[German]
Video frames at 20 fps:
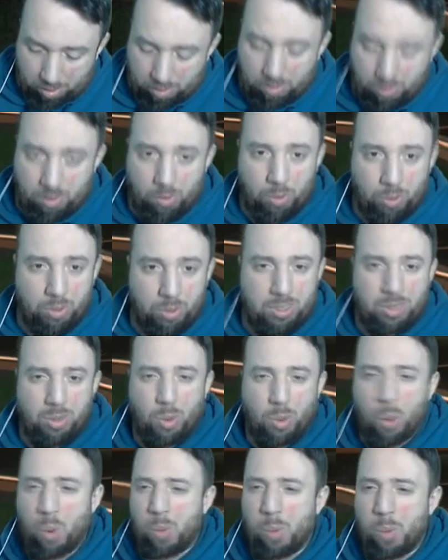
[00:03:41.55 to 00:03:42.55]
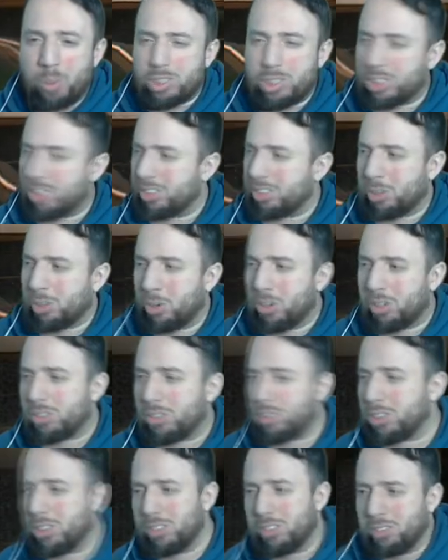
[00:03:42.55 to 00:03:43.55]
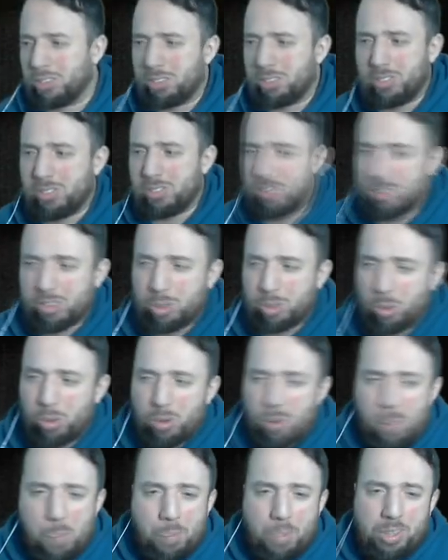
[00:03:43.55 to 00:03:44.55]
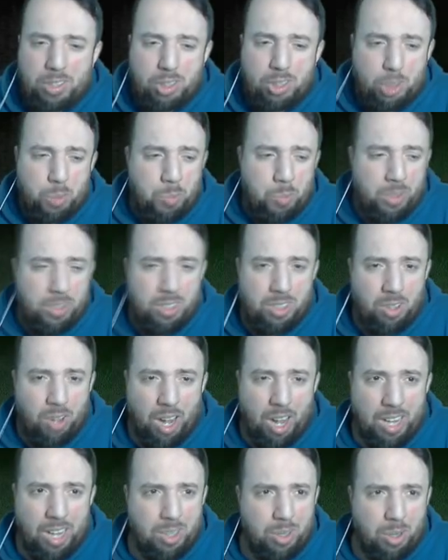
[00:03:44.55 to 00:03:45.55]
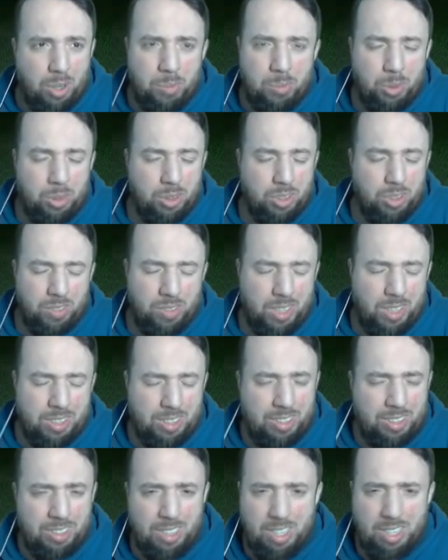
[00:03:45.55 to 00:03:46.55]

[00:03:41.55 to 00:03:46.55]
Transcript: und komische Tor, äh, Tore und Pässe spielen, die noch ankommen und so weiter.